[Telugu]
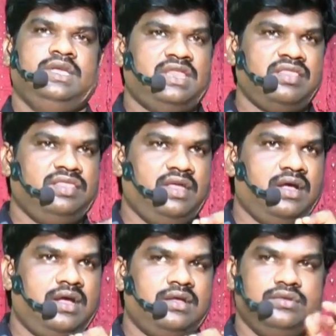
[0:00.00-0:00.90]
ఇదంతా
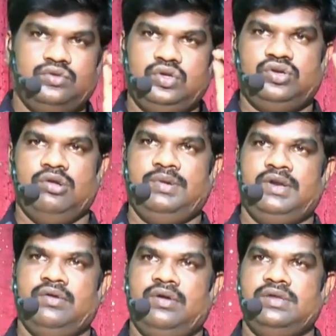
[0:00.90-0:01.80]
దృష్టిలో
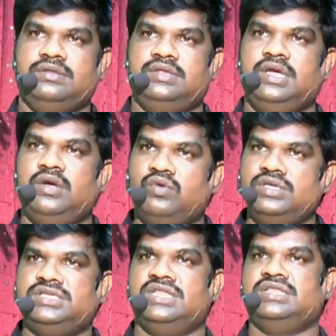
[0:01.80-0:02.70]
పెట్టుకోండి
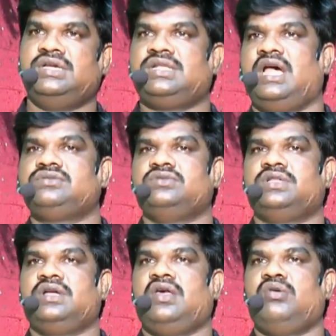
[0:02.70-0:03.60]
దేవుని చెంత
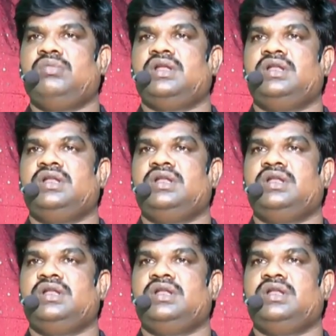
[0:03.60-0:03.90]
శాశ్వత కాలం మనం